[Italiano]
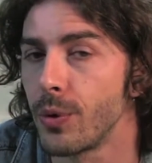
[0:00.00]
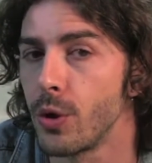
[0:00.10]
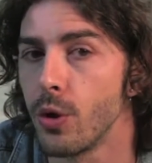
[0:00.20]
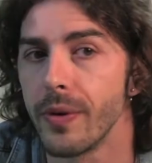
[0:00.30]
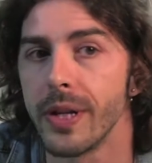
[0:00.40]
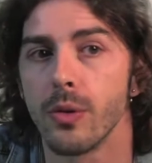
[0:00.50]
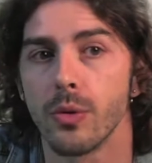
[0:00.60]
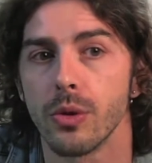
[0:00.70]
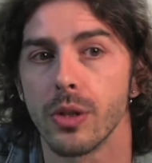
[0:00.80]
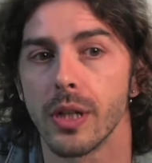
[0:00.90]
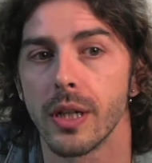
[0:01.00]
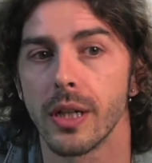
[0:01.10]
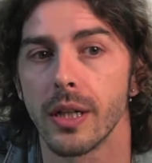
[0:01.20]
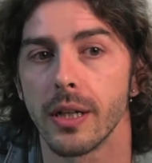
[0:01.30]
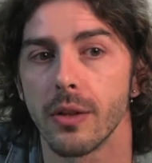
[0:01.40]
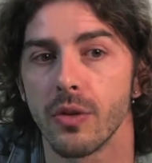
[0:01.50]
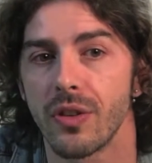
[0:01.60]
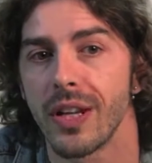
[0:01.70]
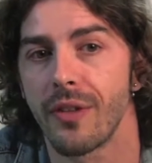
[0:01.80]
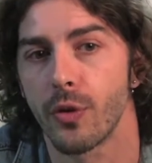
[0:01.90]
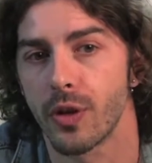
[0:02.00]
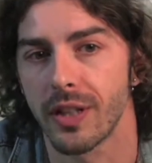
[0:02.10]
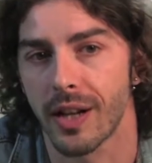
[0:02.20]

dove non, eh, non, ti viene fornita